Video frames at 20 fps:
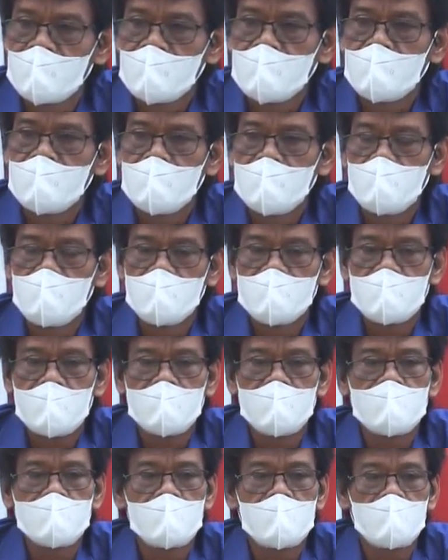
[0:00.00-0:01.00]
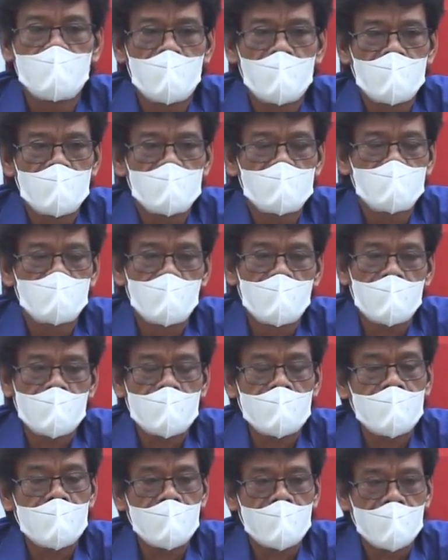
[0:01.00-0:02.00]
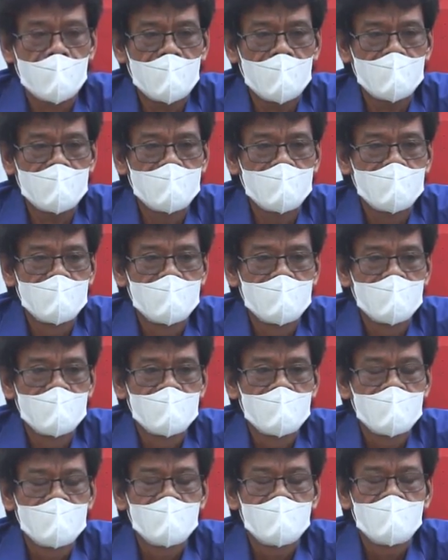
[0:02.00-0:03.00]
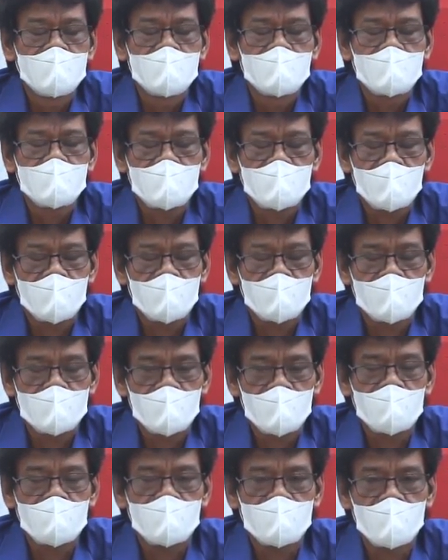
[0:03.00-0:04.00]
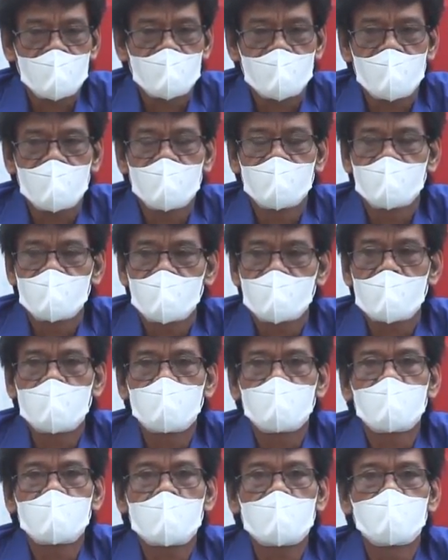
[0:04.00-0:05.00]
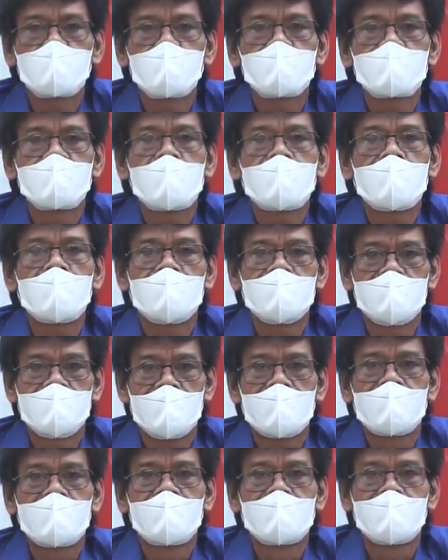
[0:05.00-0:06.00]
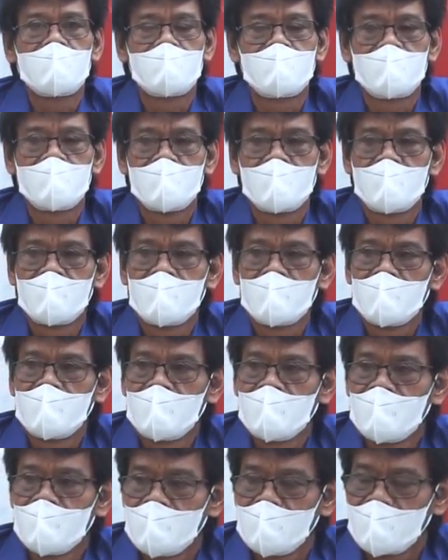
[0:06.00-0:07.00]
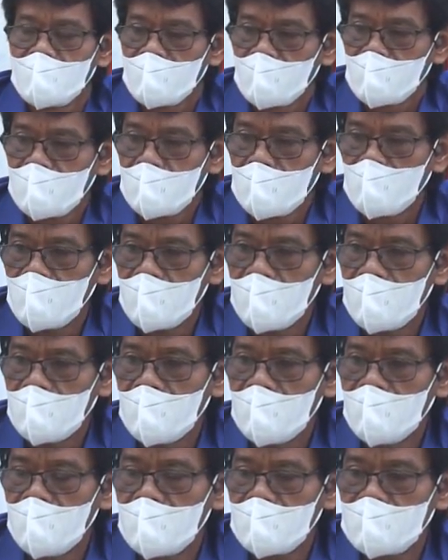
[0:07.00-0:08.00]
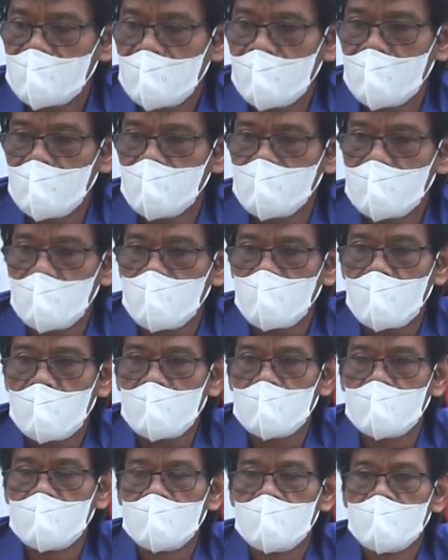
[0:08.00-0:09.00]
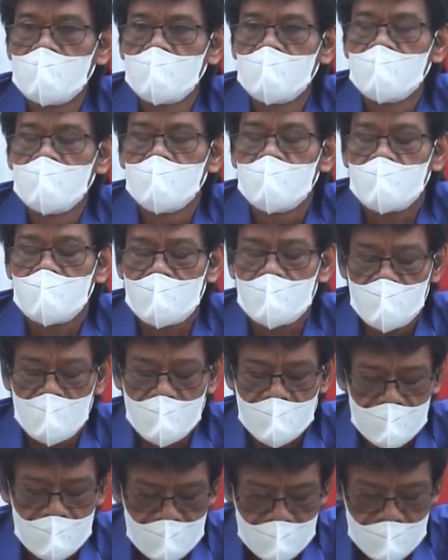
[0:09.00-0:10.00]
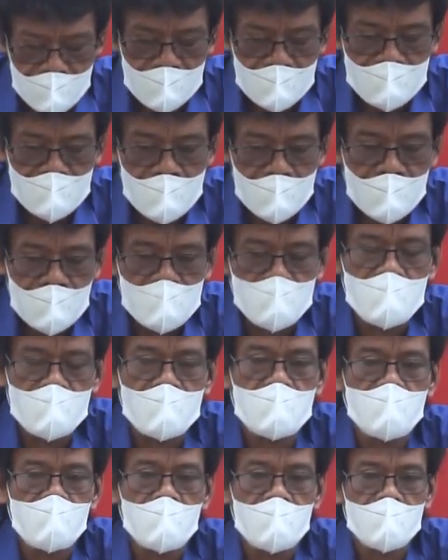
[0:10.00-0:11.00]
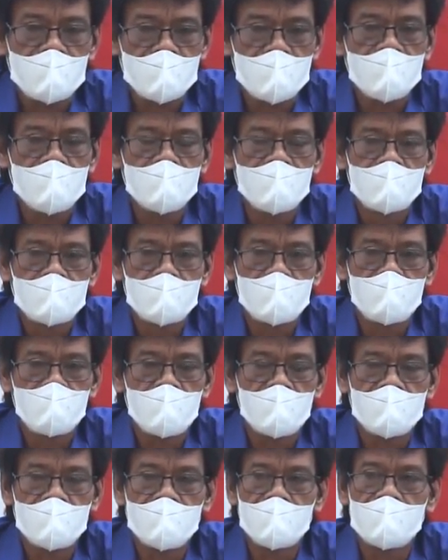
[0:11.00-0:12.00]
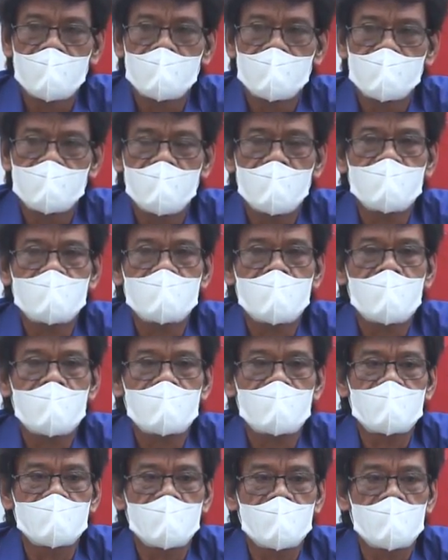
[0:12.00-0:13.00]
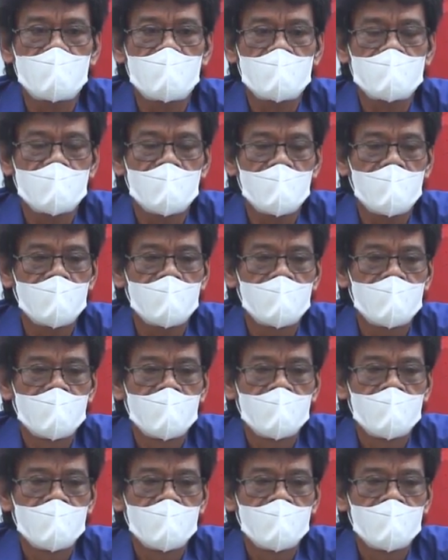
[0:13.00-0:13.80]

ini bisa diterima di semua kalangan contoh-contoh untuk kampung-kampung yang lainnya. Terutama yang saya ucapkan terima kasih, sangat berterima kasih kepada CSR Sinar Maslen